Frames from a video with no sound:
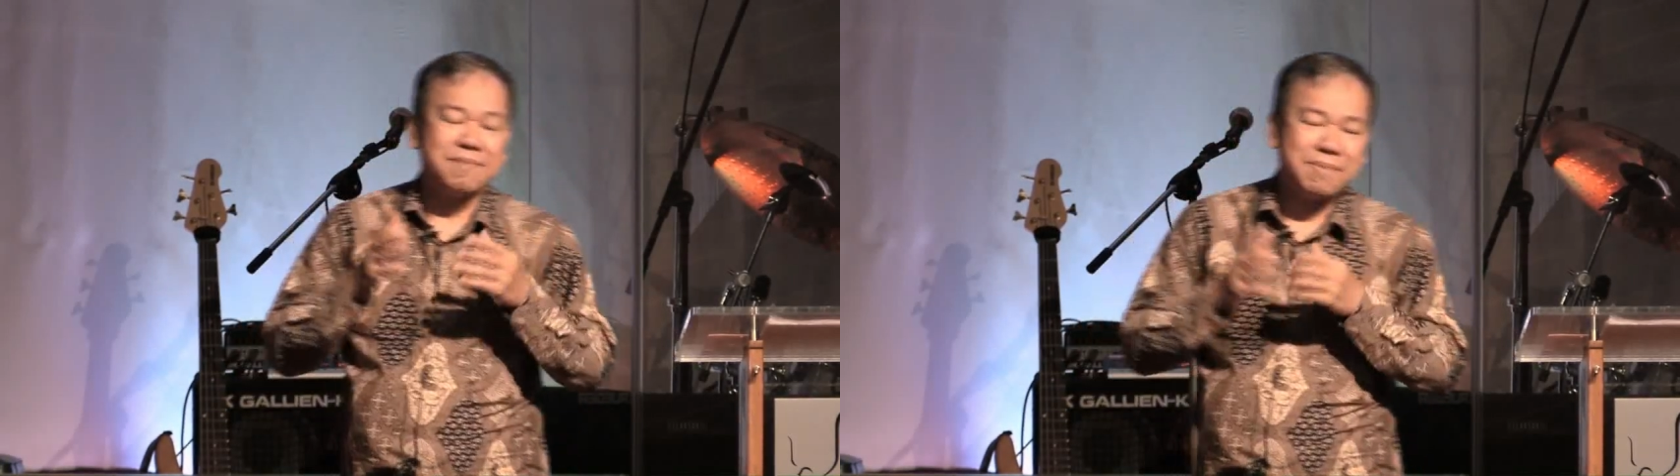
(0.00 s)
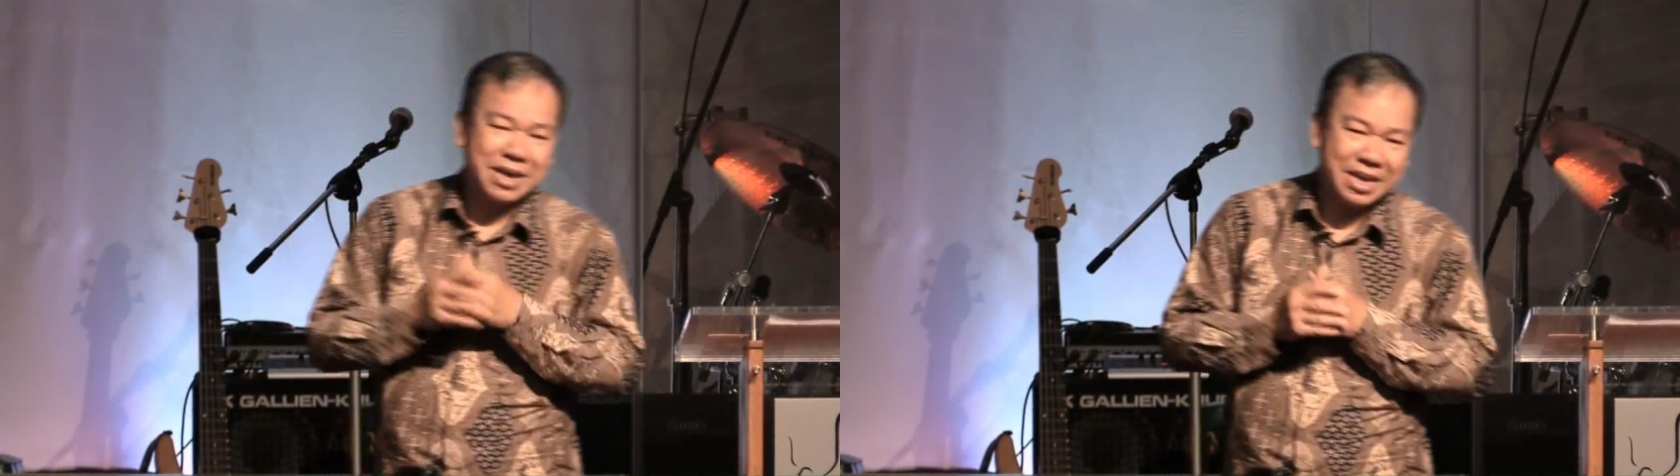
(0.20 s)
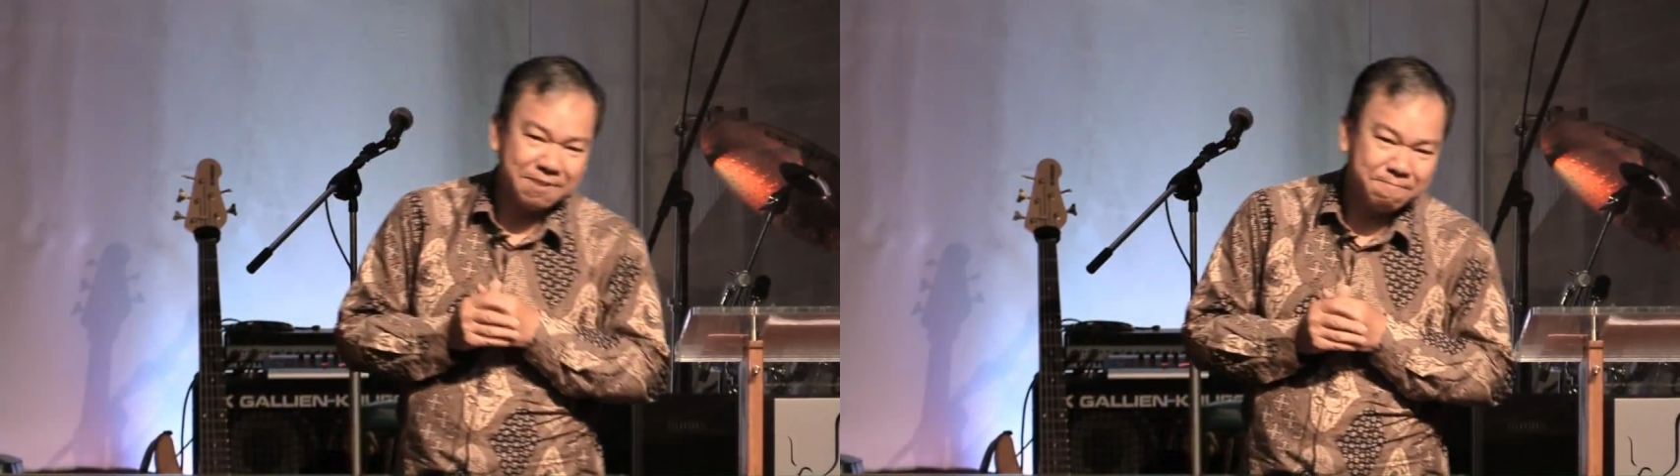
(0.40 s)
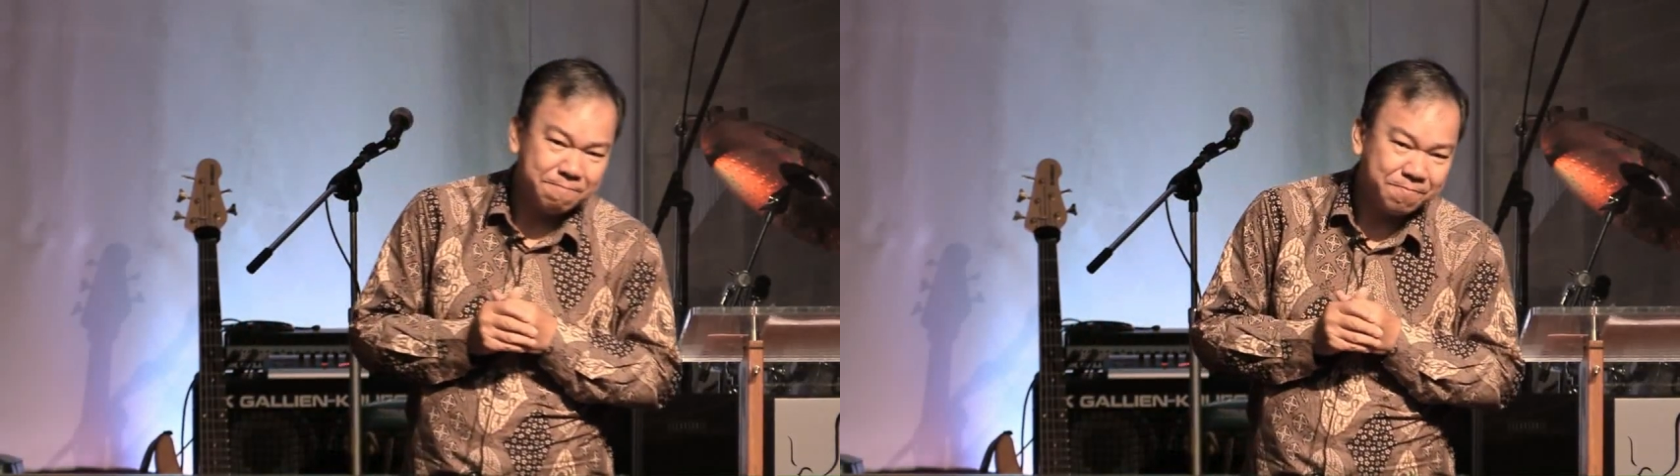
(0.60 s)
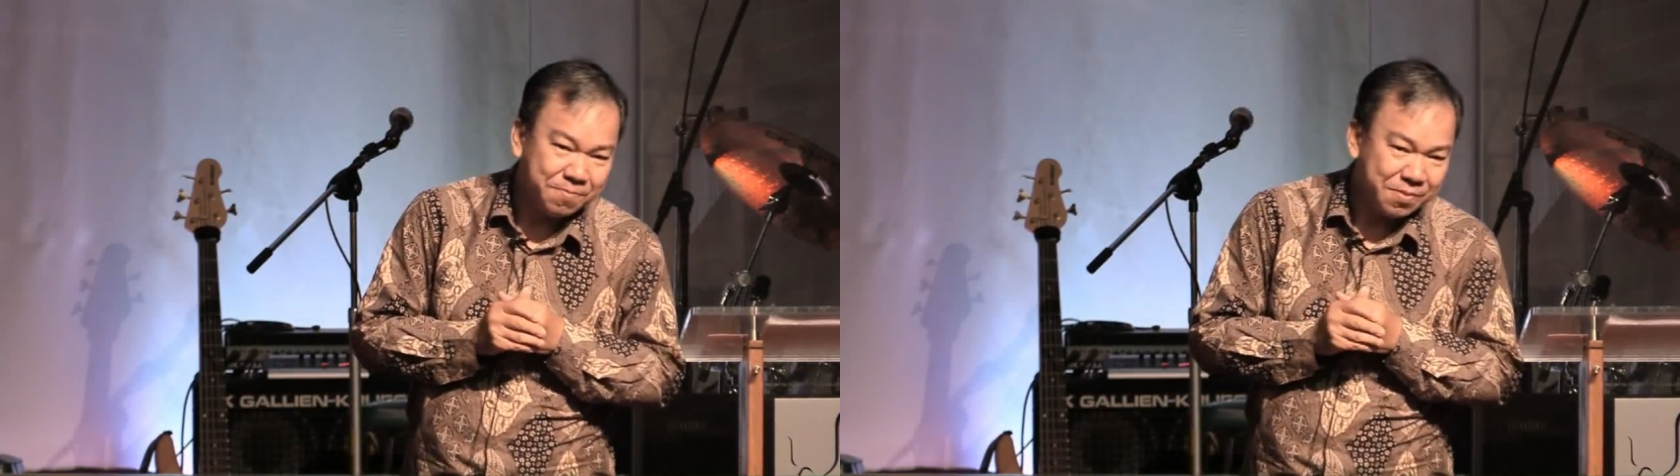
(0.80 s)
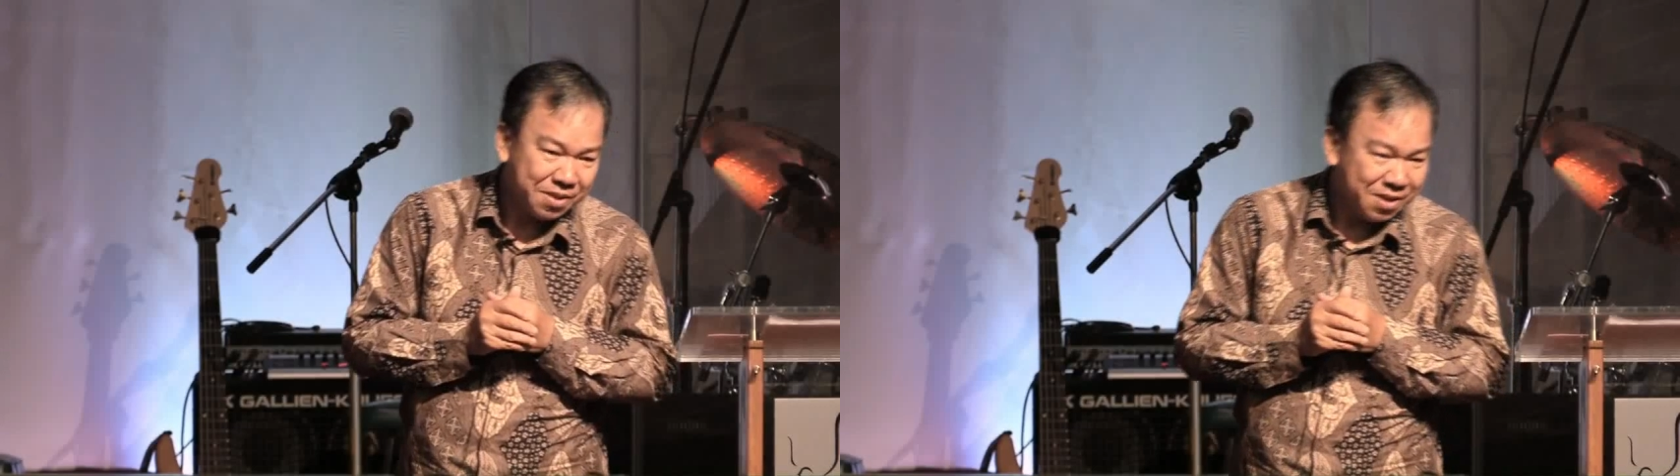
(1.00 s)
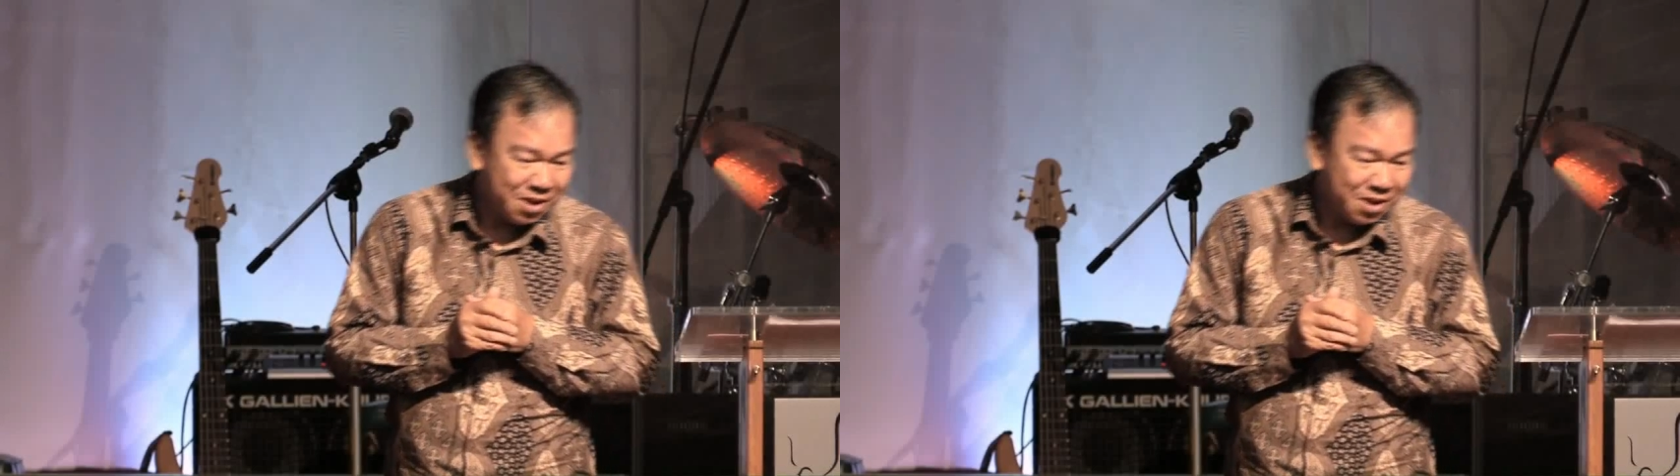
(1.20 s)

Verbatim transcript: baik. Oke,